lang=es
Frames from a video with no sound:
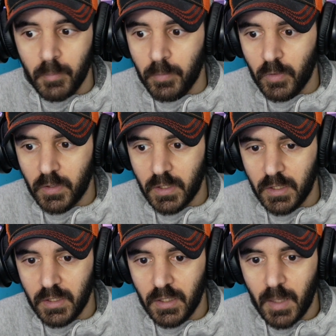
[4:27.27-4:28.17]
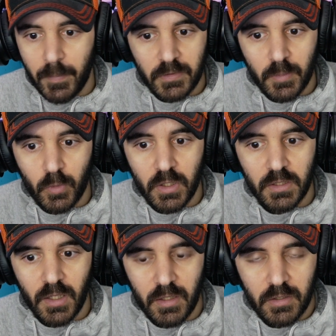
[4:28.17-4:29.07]
Porque la parte
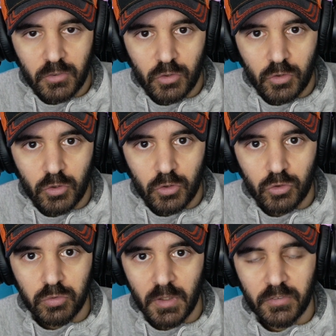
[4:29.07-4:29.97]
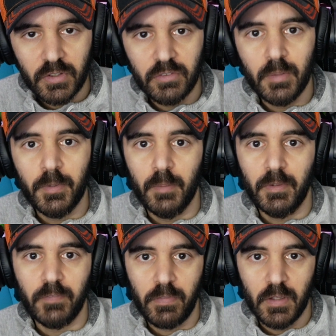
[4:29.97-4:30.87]
bonita y eso suele ser siempre lo
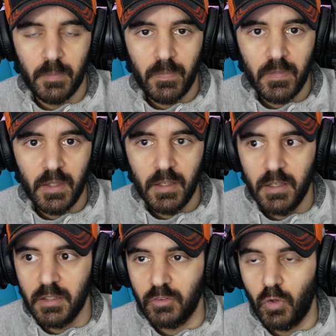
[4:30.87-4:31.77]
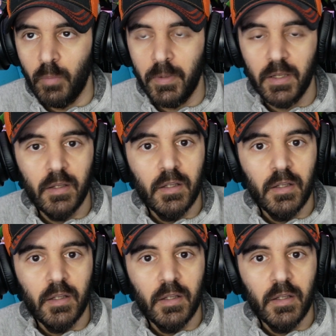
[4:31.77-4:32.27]
más fácil de vender. Es, hombre,